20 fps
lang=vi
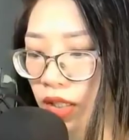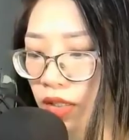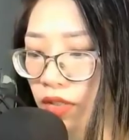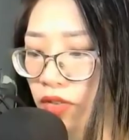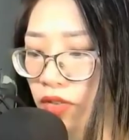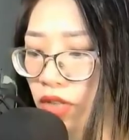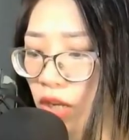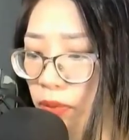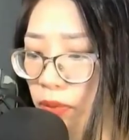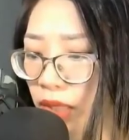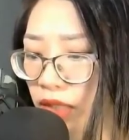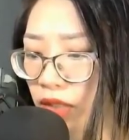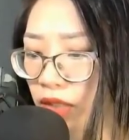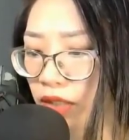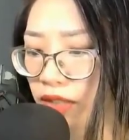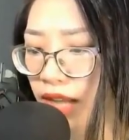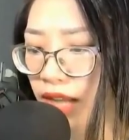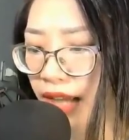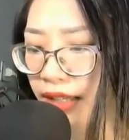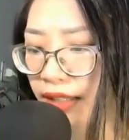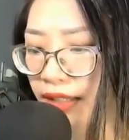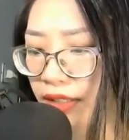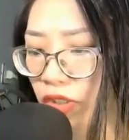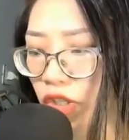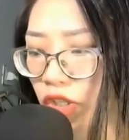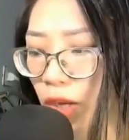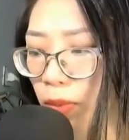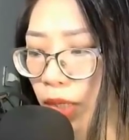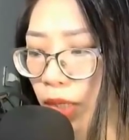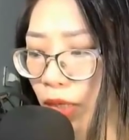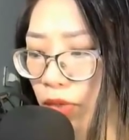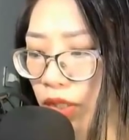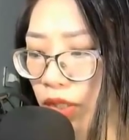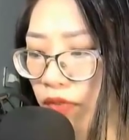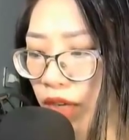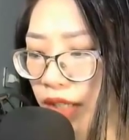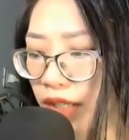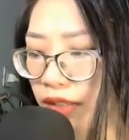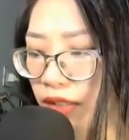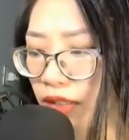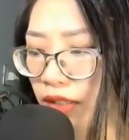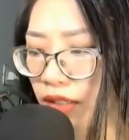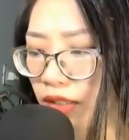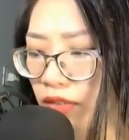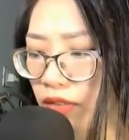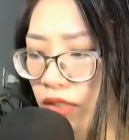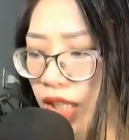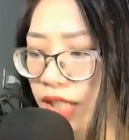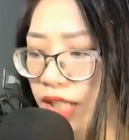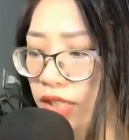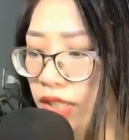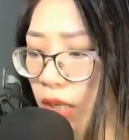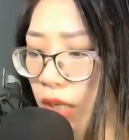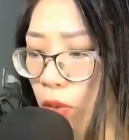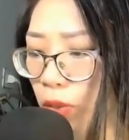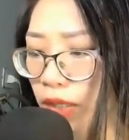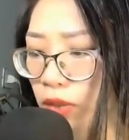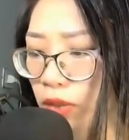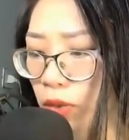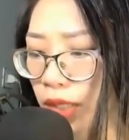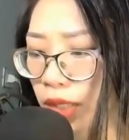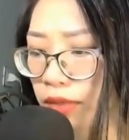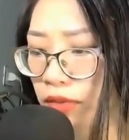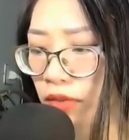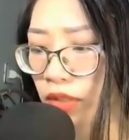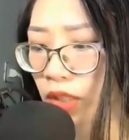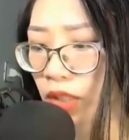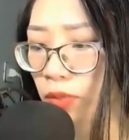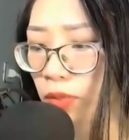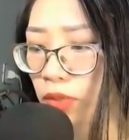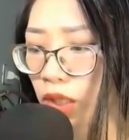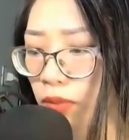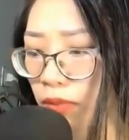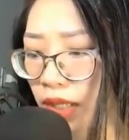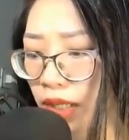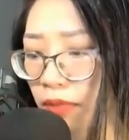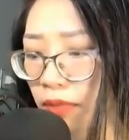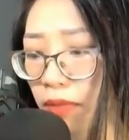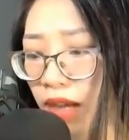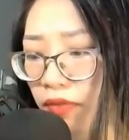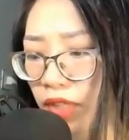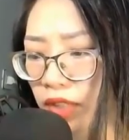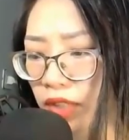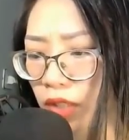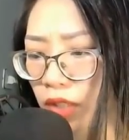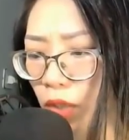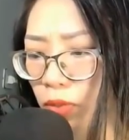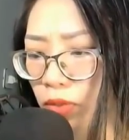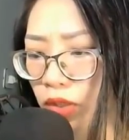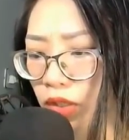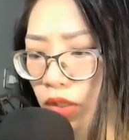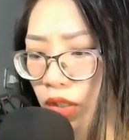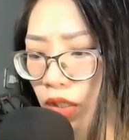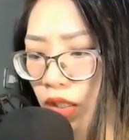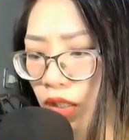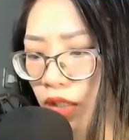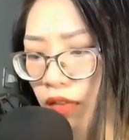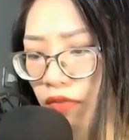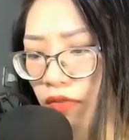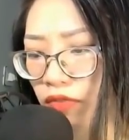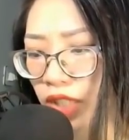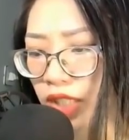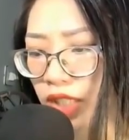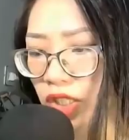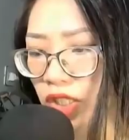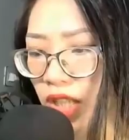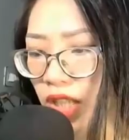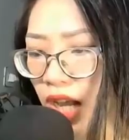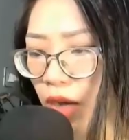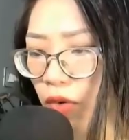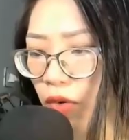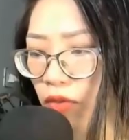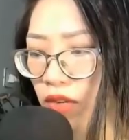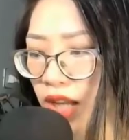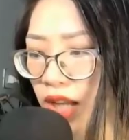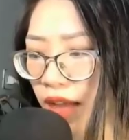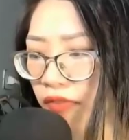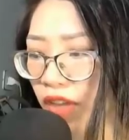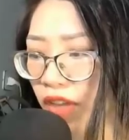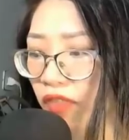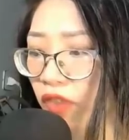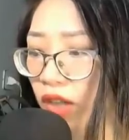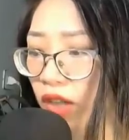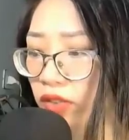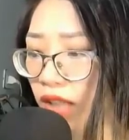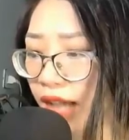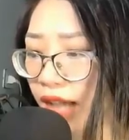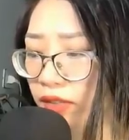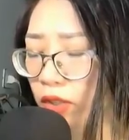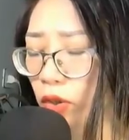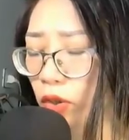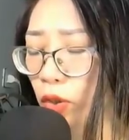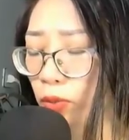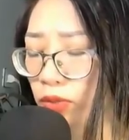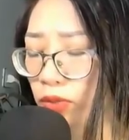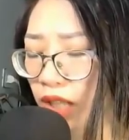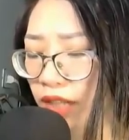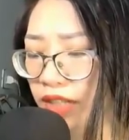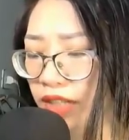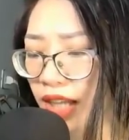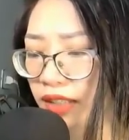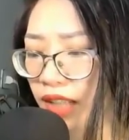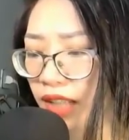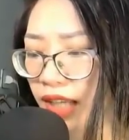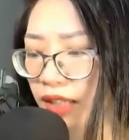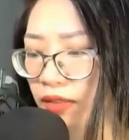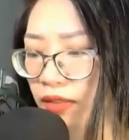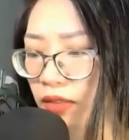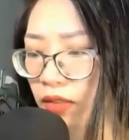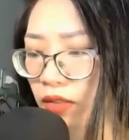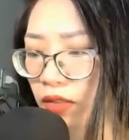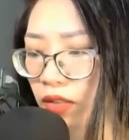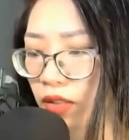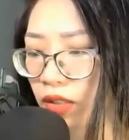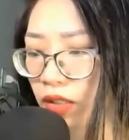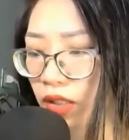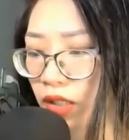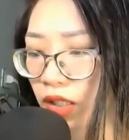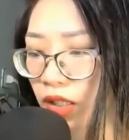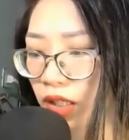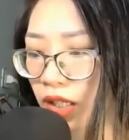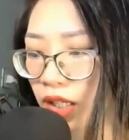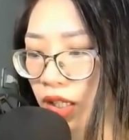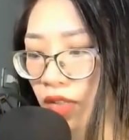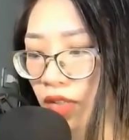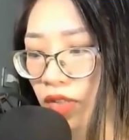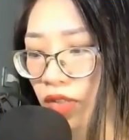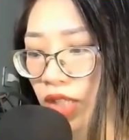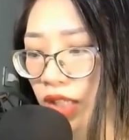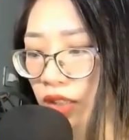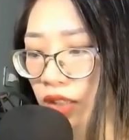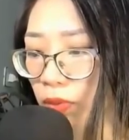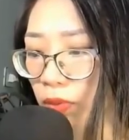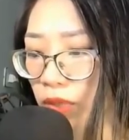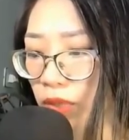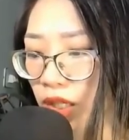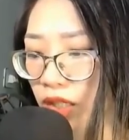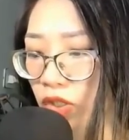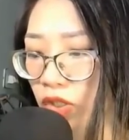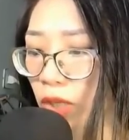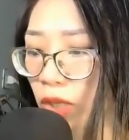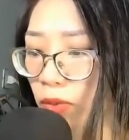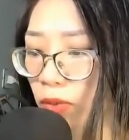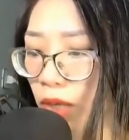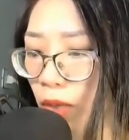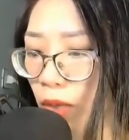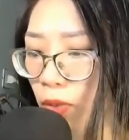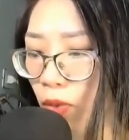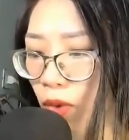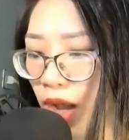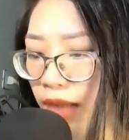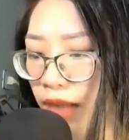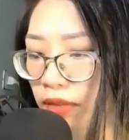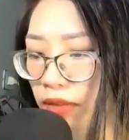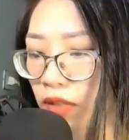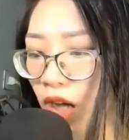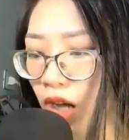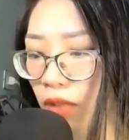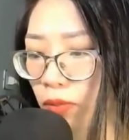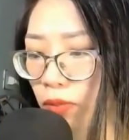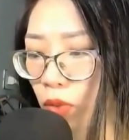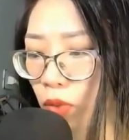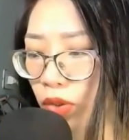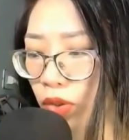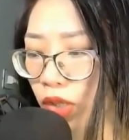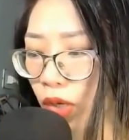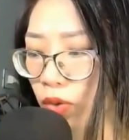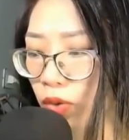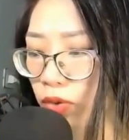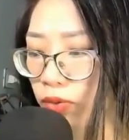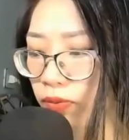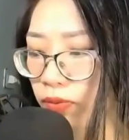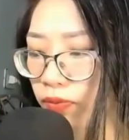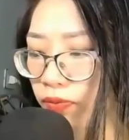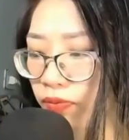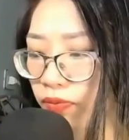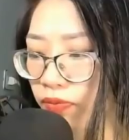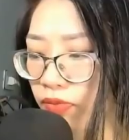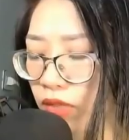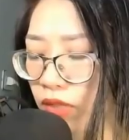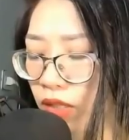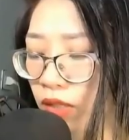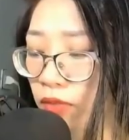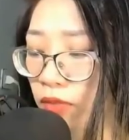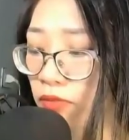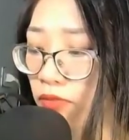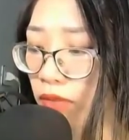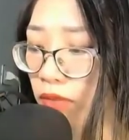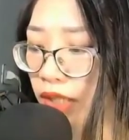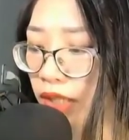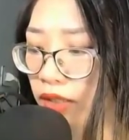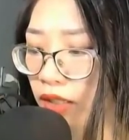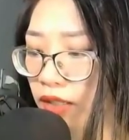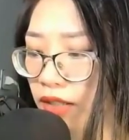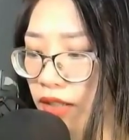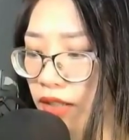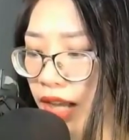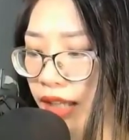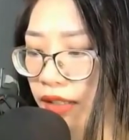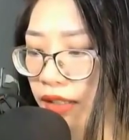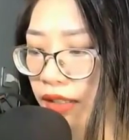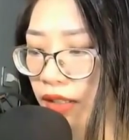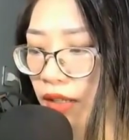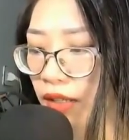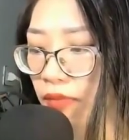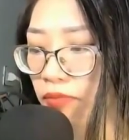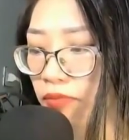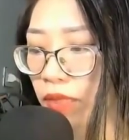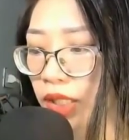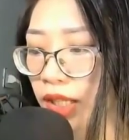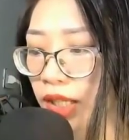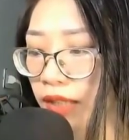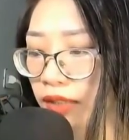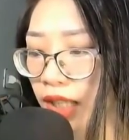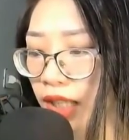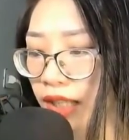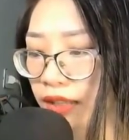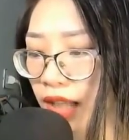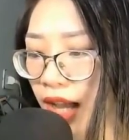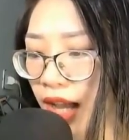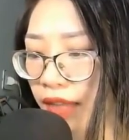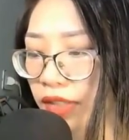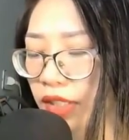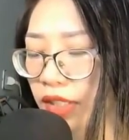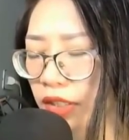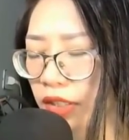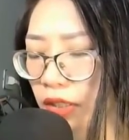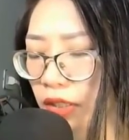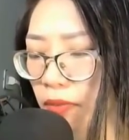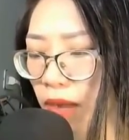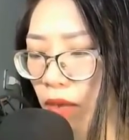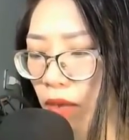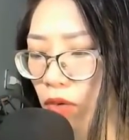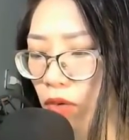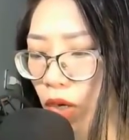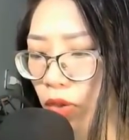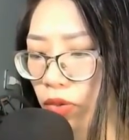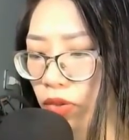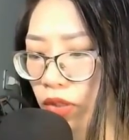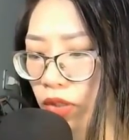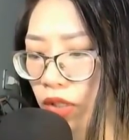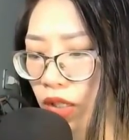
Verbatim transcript: Nếu mấy thứ này trọng yếu như vậy, thì sao Nguyên Huynh không tự mình mang về tộc? Vì sao lại phải phó thác cho chúng ta ra tay? Dị tộc nhân trong hồng quang hỏi một câu. Mấy thứ này mới đến tay ta chưa được bao lâu.